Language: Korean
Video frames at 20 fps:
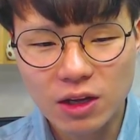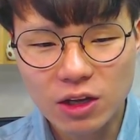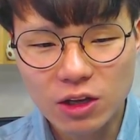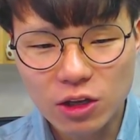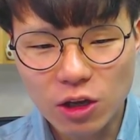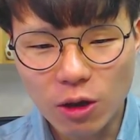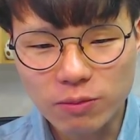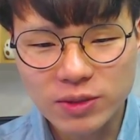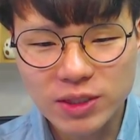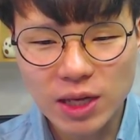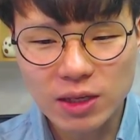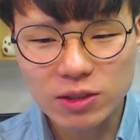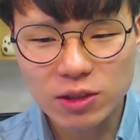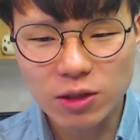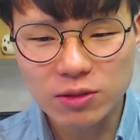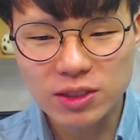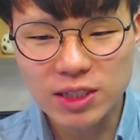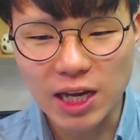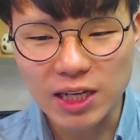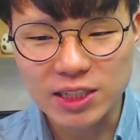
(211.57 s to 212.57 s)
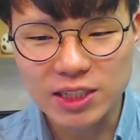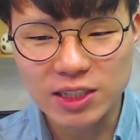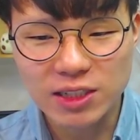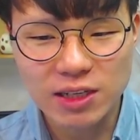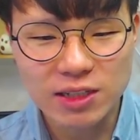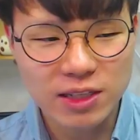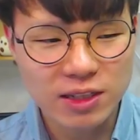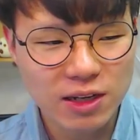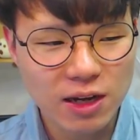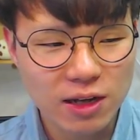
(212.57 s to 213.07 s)
협상 전 자신의
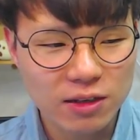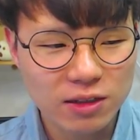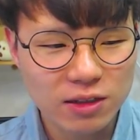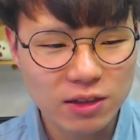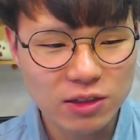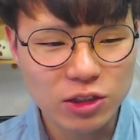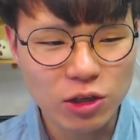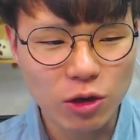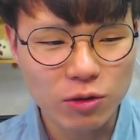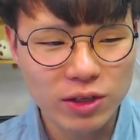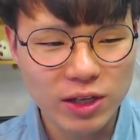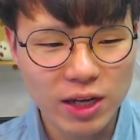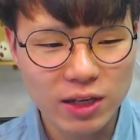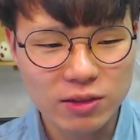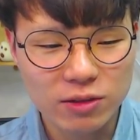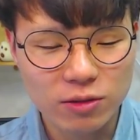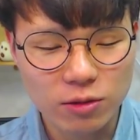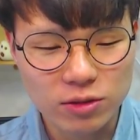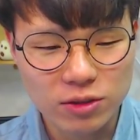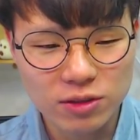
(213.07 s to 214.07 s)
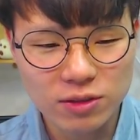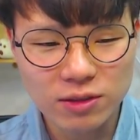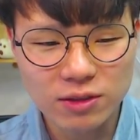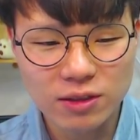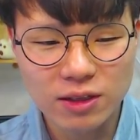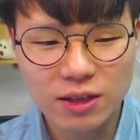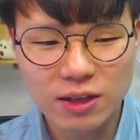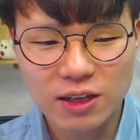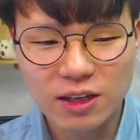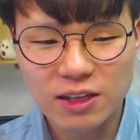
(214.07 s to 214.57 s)
생각을 정리하는 것은
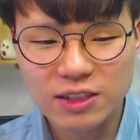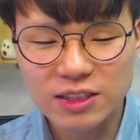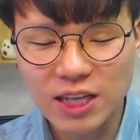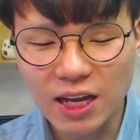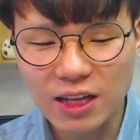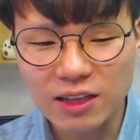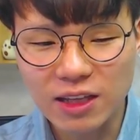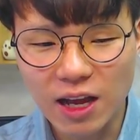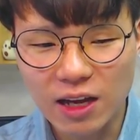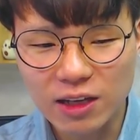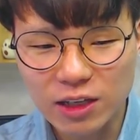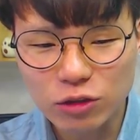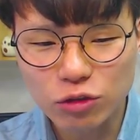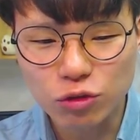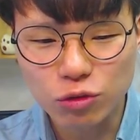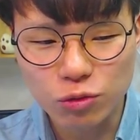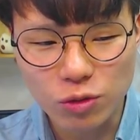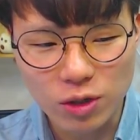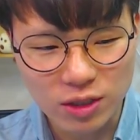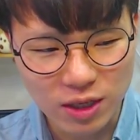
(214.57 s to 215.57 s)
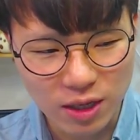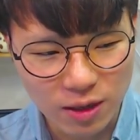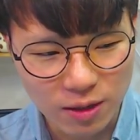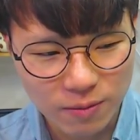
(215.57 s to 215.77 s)
상당히 중요하다.